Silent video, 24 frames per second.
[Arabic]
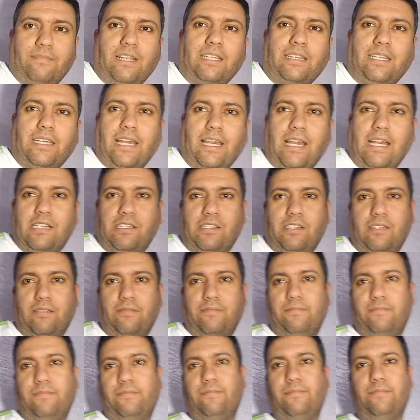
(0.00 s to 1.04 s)
نعطيك حاجه
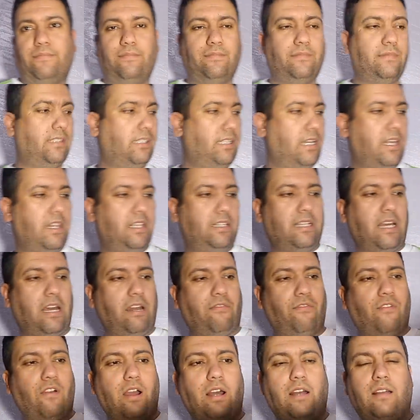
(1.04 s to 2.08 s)
هذه
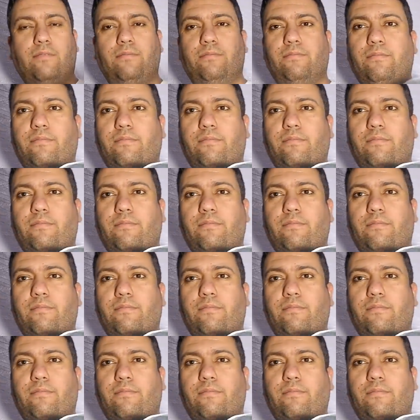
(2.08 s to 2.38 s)
تعرفوها